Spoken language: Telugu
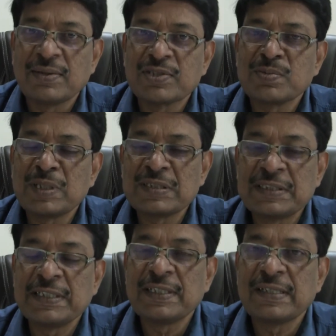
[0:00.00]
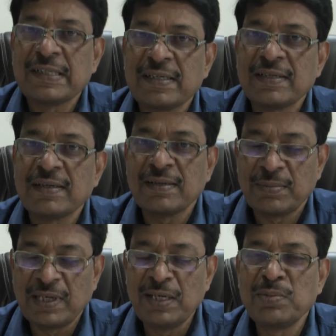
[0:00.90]
ఉస్మాన్ సిటీ
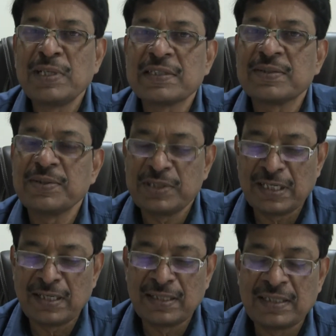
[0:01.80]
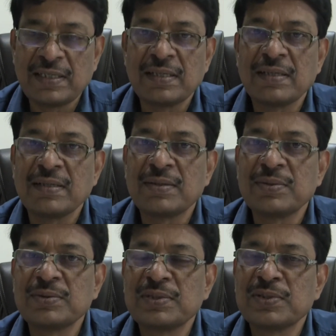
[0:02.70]
అల్యూమినియం అసోసియేషన్ అనేది
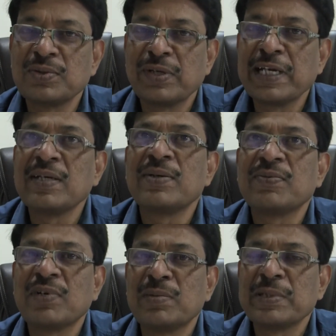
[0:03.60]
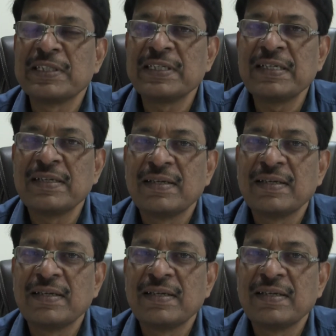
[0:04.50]
టూ థౌజండ్ నైన్లో ఫామ్ అయింది